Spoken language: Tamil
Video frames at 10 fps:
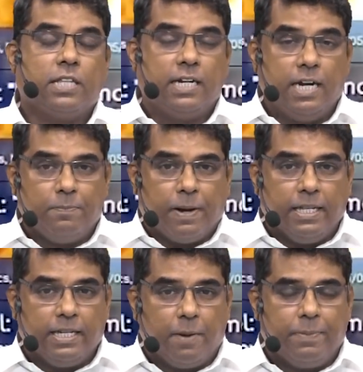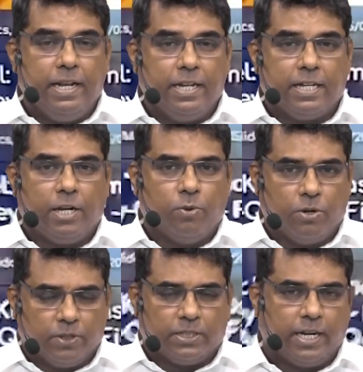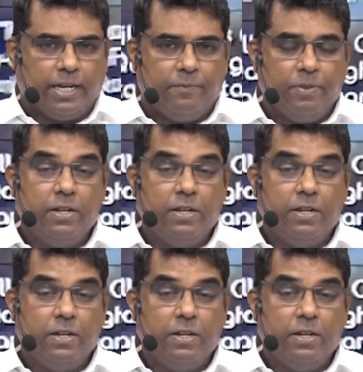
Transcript: தங்கள் பாதுகாப்பில் இருக்கிற ஒரு ஒருத்தரை